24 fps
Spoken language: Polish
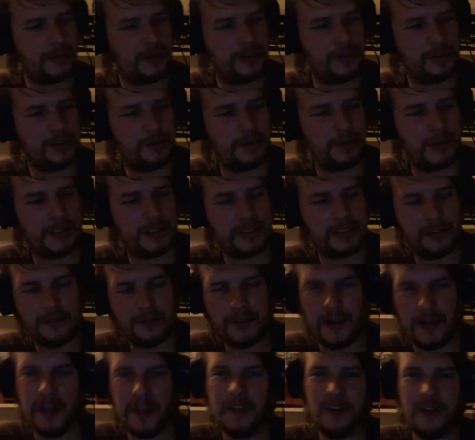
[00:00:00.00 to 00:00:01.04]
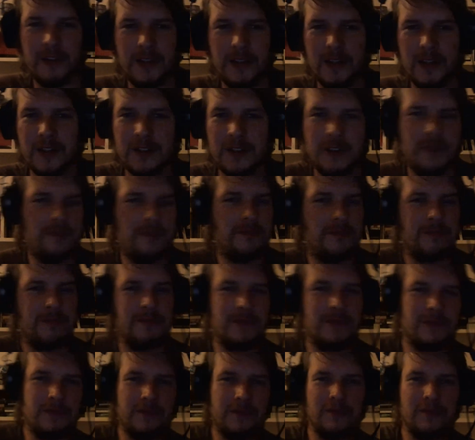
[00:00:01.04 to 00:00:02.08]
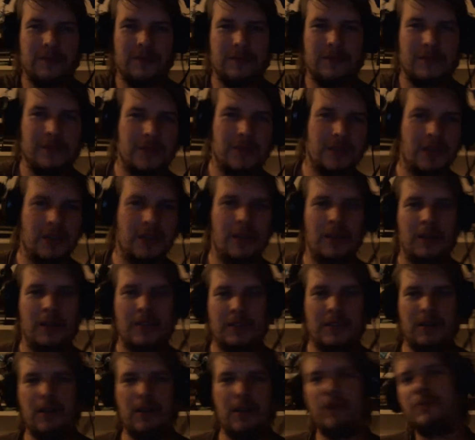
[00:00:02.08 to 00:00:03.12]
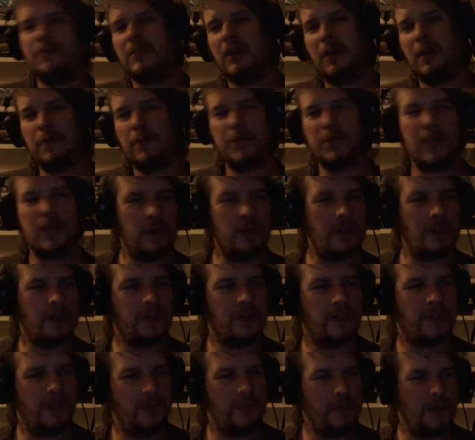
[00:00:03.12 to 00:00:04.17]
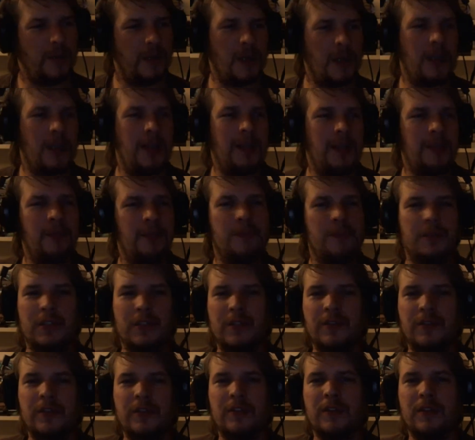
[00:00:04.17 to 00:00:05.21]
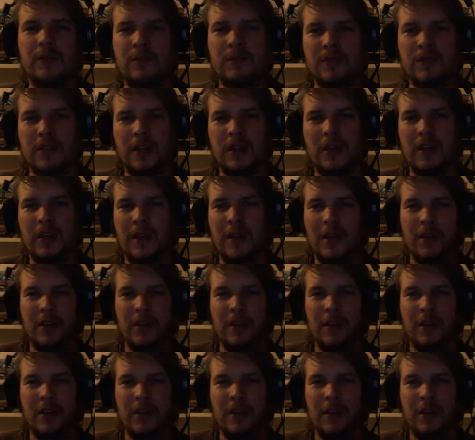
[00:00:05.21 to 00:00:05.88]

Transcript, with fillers: Chodzi bardziej o frajdę, tak, że cała, cała przyjemność w tym polega na tym przede wszystkim, że,